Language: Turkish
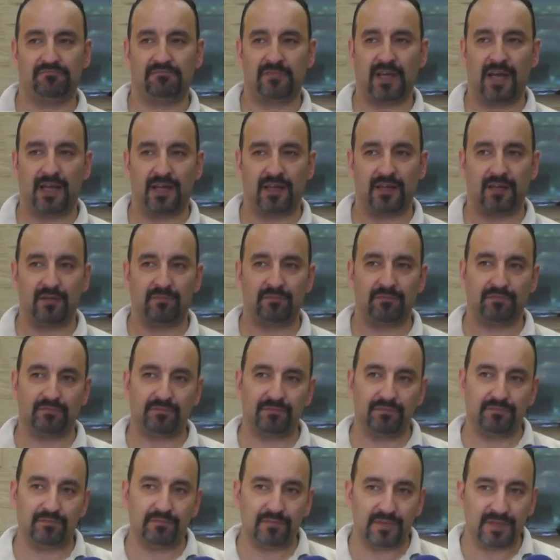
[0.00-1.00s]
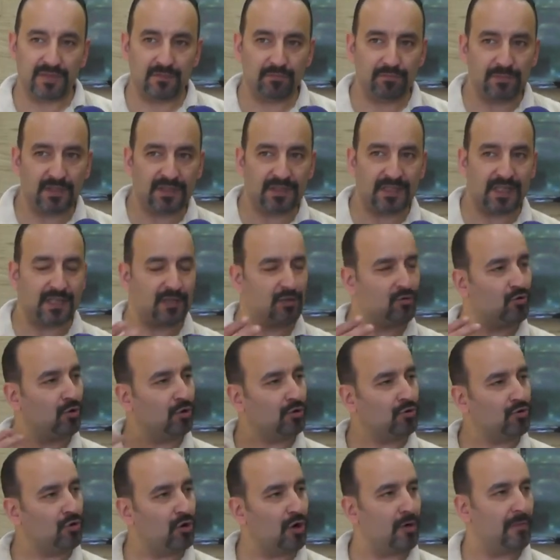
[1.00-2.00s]
Yani
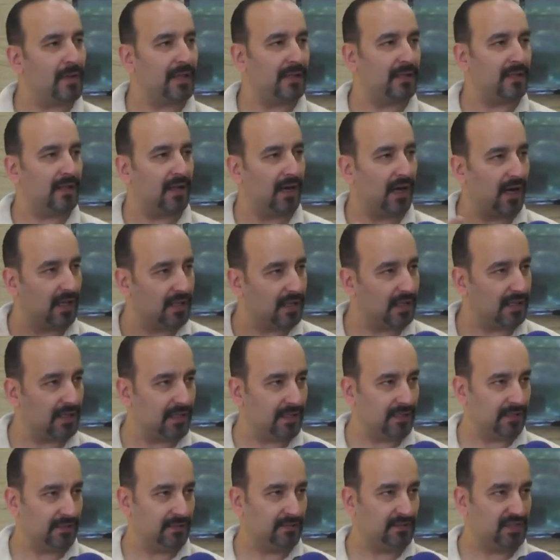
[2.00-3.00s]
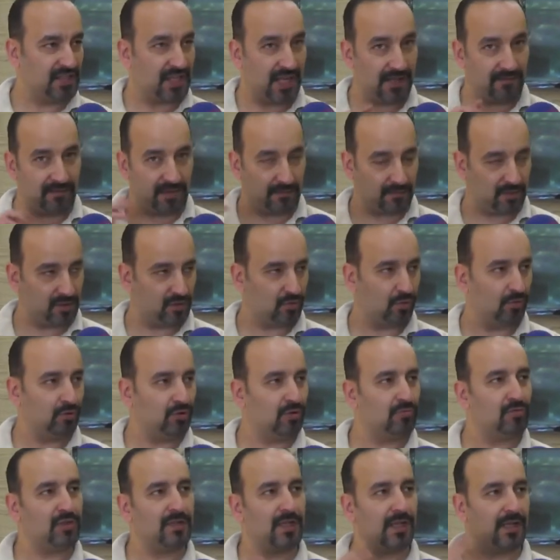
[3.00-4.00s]
8-10 kilometre alanı çevremizde
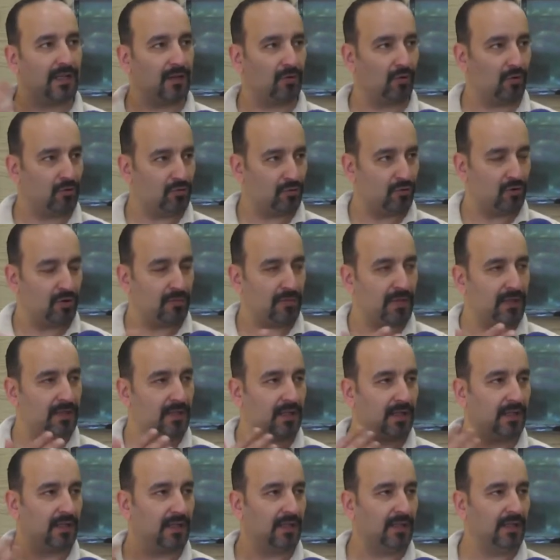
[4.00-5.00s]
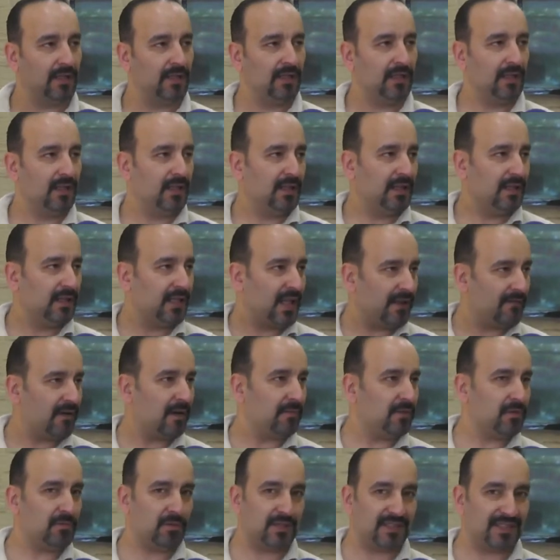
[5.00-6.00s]
olduğumuz yerden 10 kilometre alanı
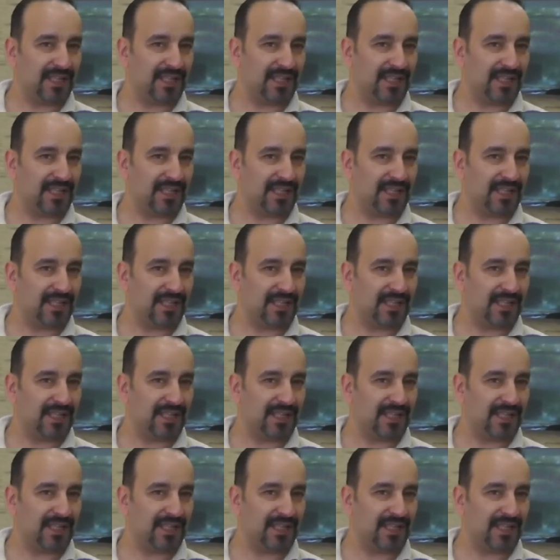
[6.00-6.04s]
devamlı bir